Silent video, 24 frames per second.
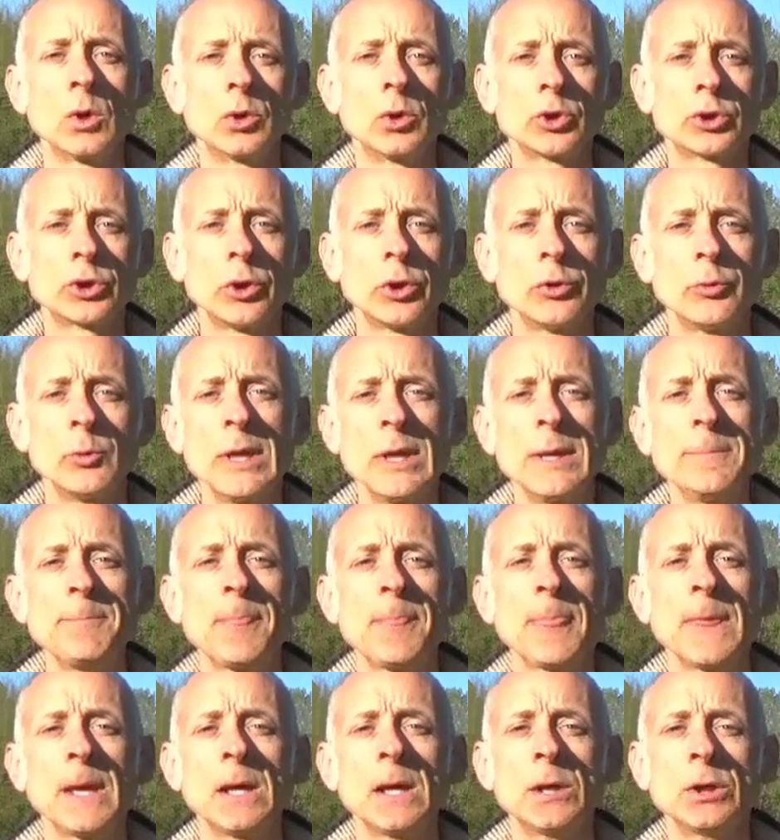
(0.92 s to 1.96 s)
Aujourd'hui,
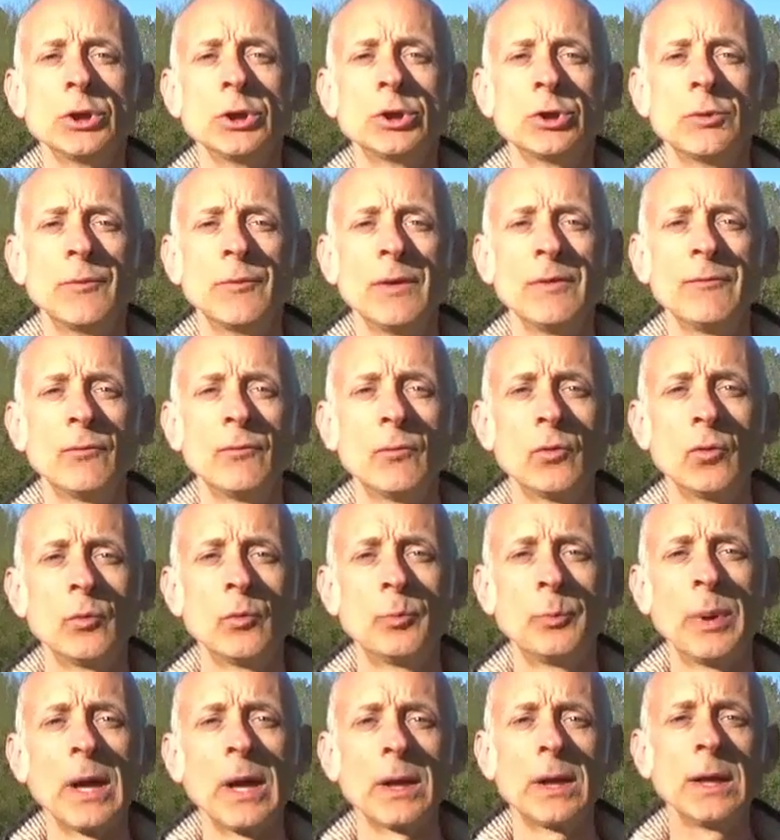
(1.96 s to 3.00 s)
je vais vous
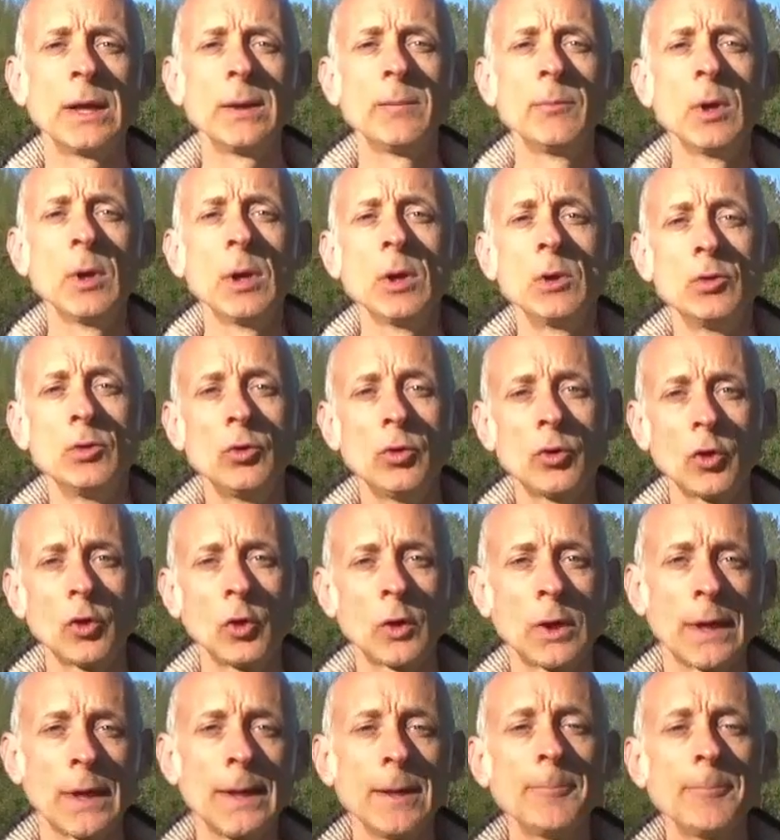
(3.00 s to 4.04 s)
parler du
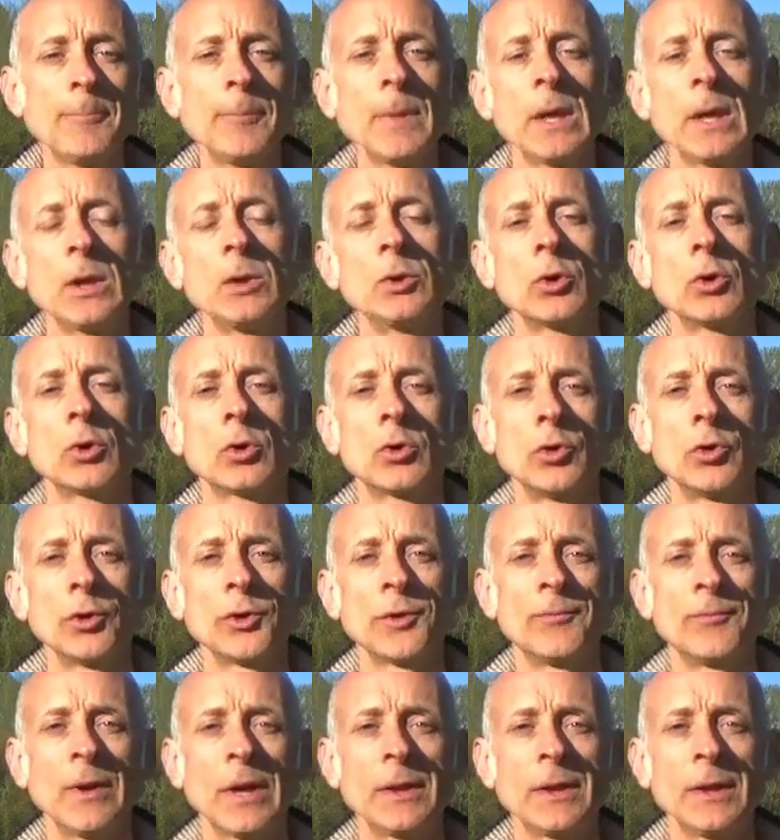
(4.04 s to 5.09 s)
secret de
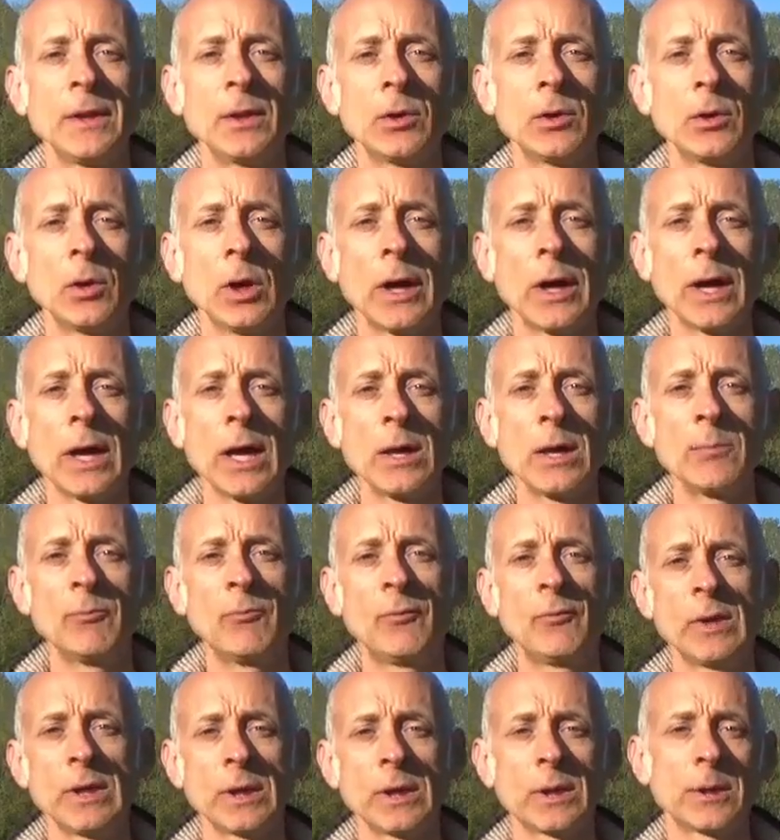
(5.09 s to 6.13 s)
Klaus Ferdinand
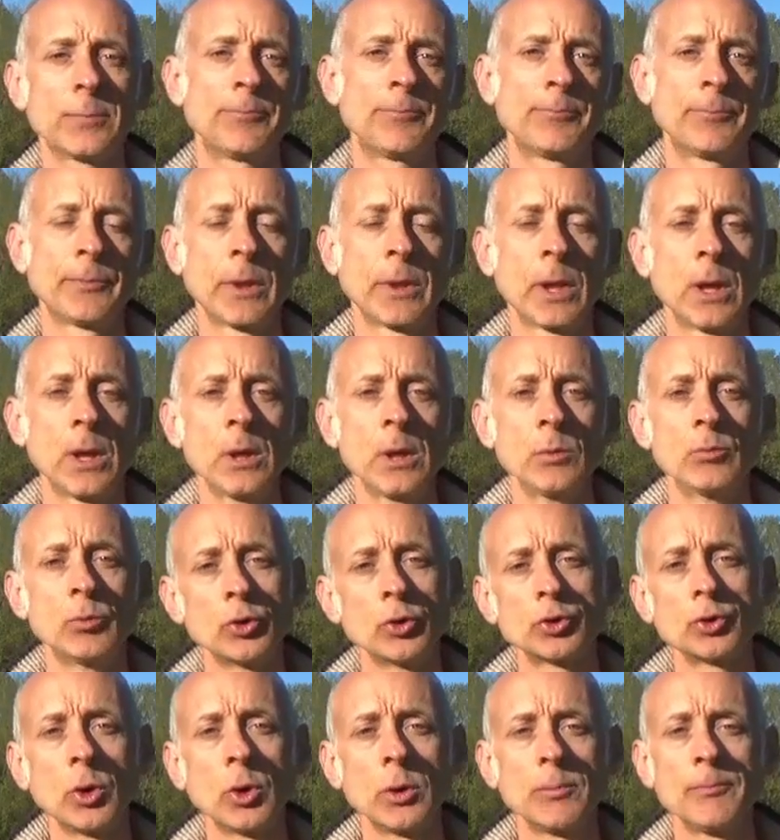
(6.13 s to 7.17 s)
Hempfling.
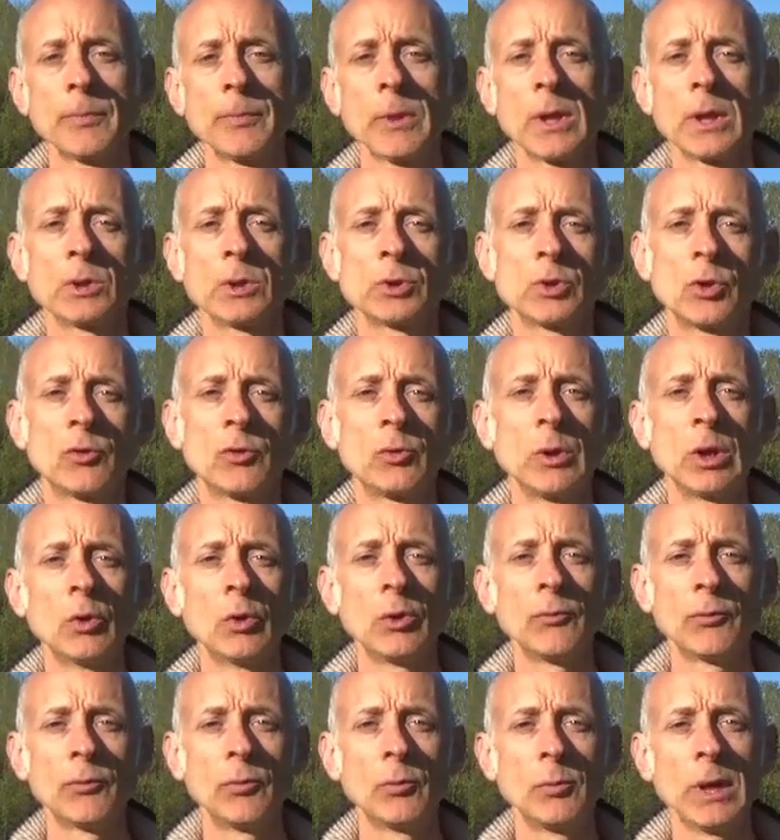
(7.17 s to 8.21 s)
Bonjour, je suis
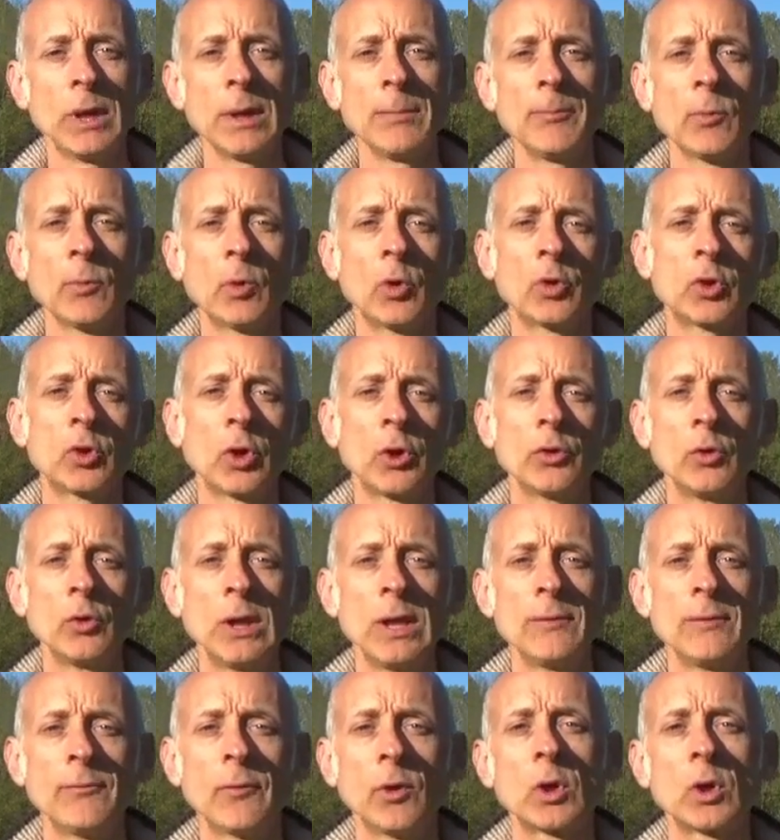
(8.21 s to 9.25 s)
Laurent Fumet, auteur du
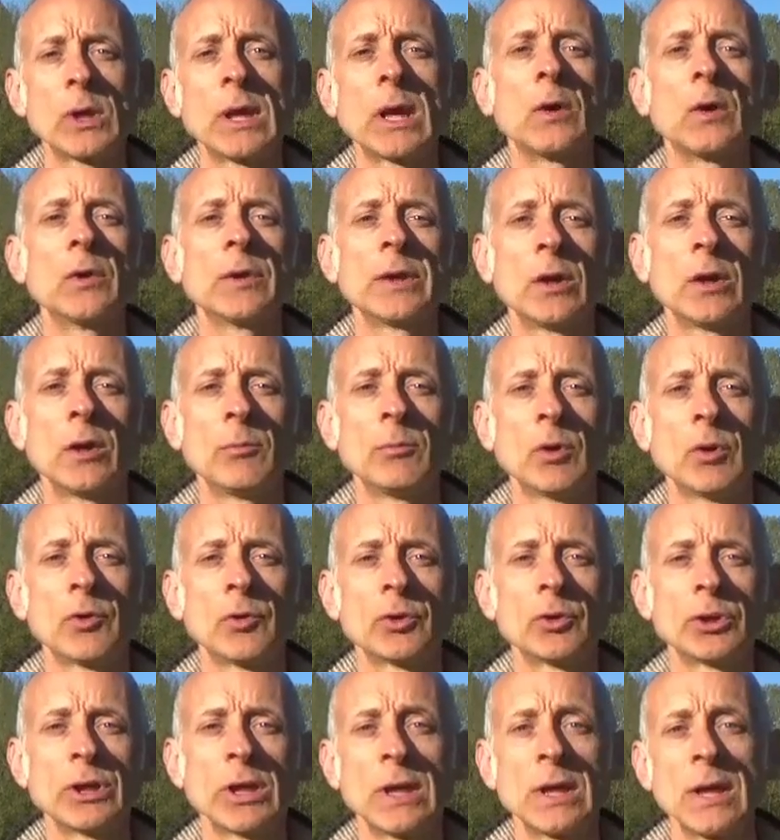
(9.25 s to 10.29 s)
livre 41
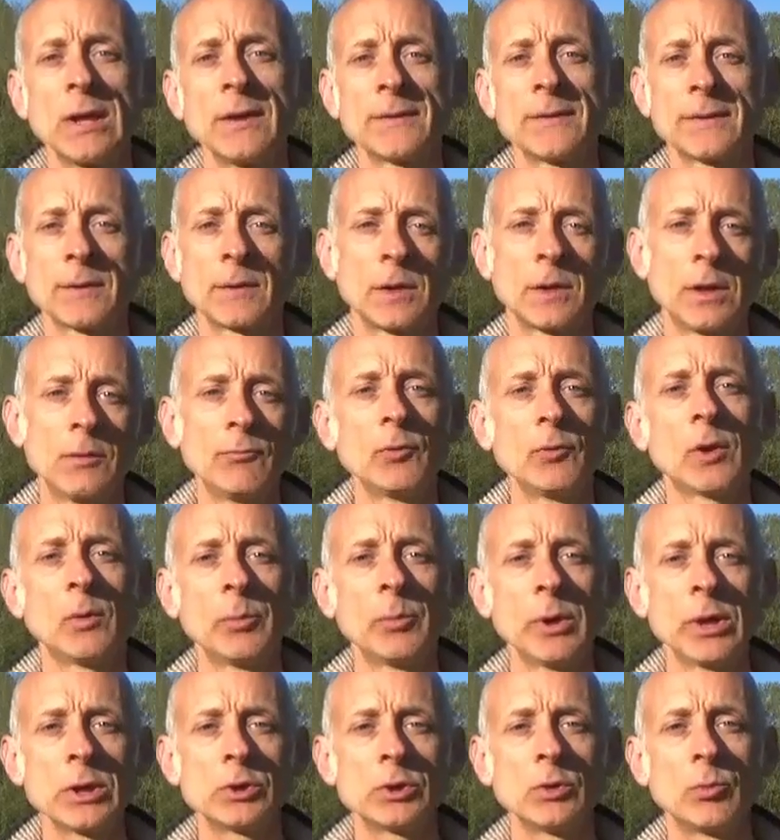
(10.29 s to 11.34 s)
mensonges équestres qui vous
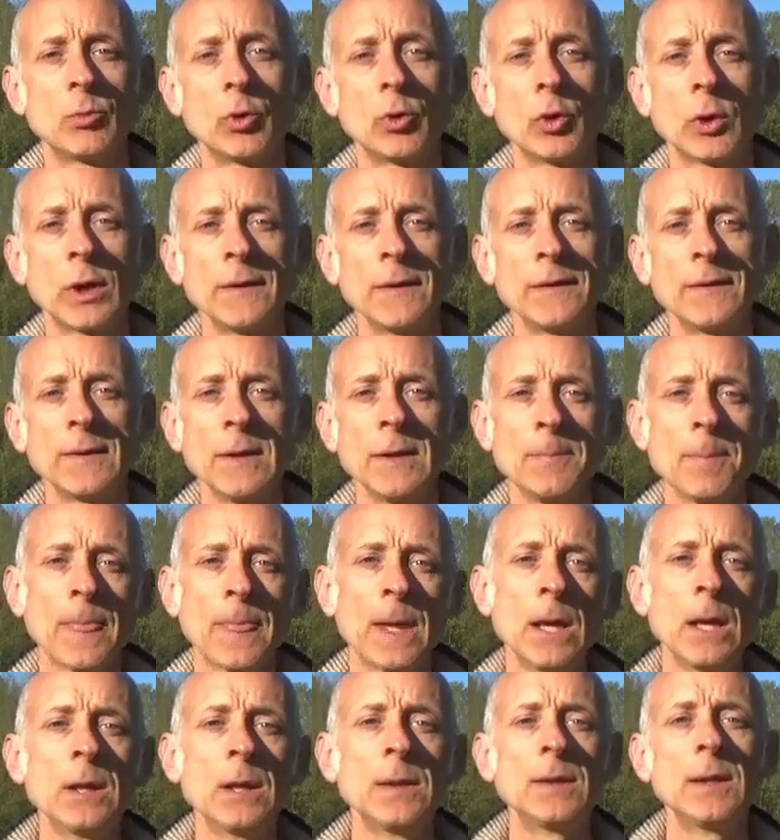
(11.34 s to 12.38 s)
empêchent de progresser,
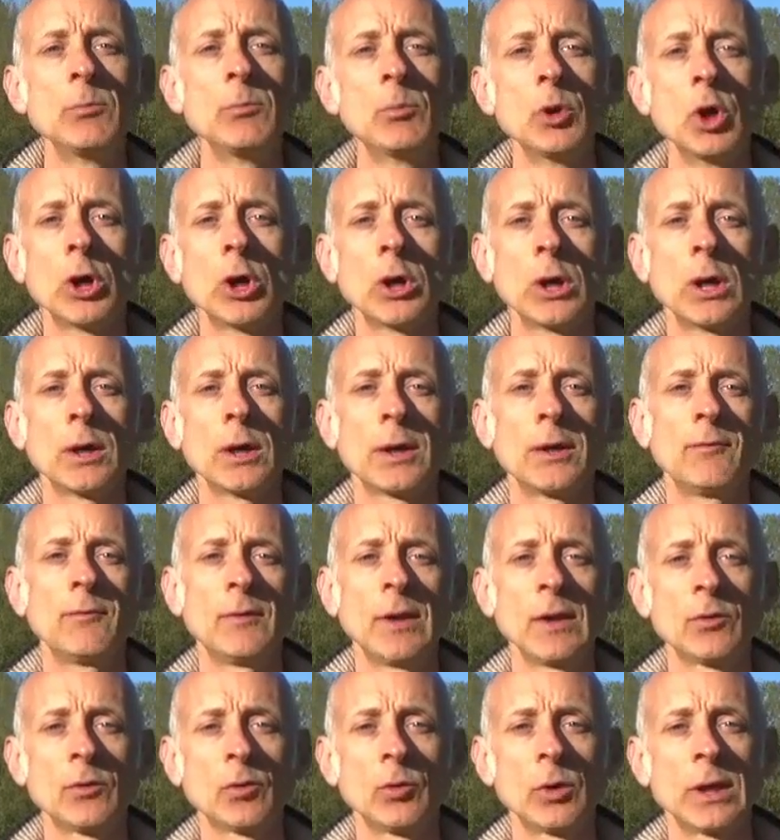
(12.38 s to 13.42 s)
des blogs
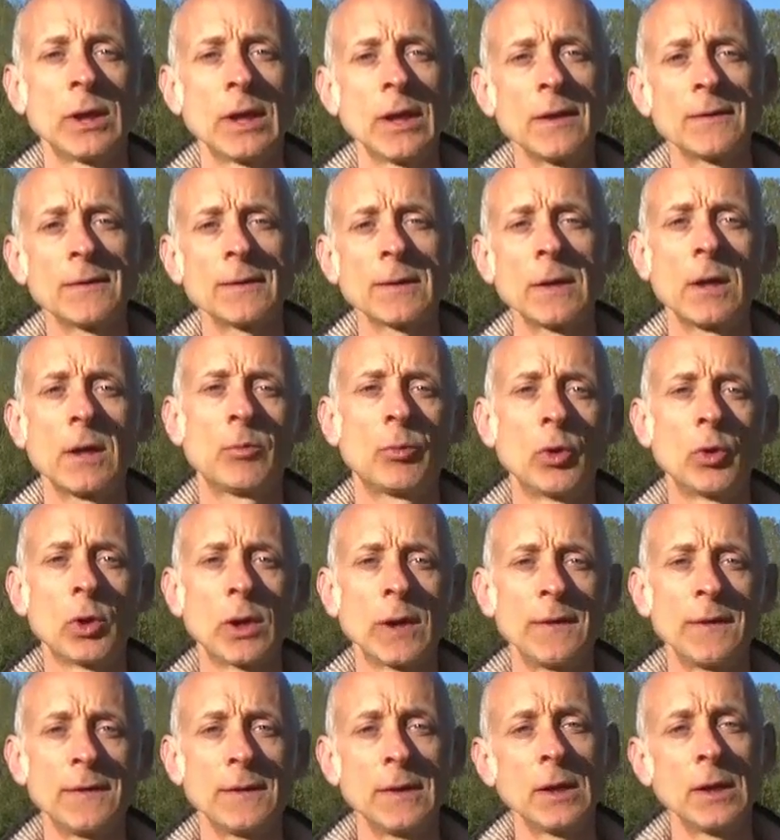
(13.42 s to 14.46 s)
Réflexion équestre et
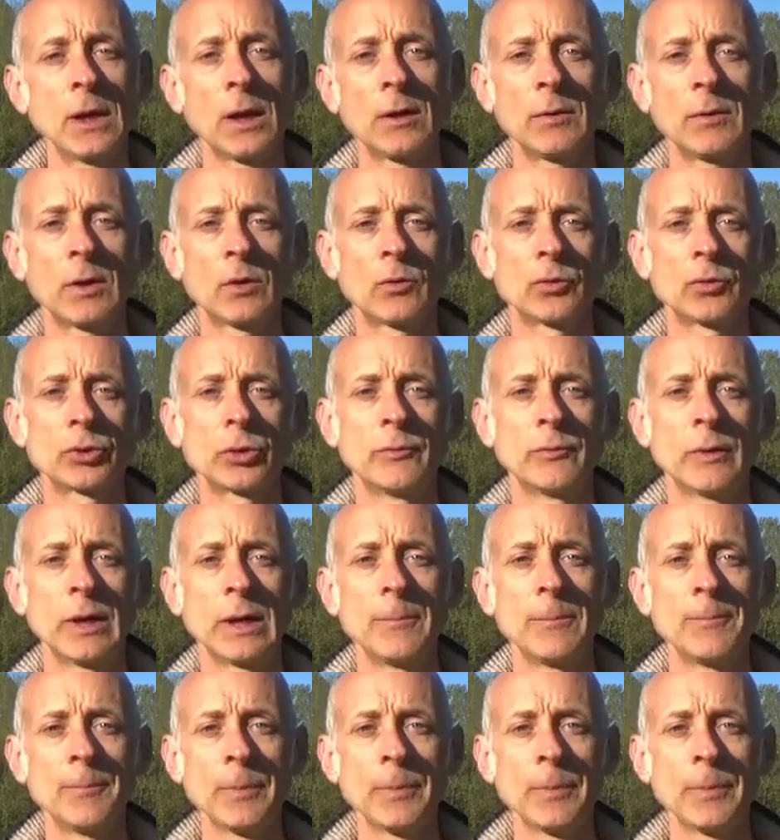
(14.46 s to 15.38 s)
Progresser avec son cheval.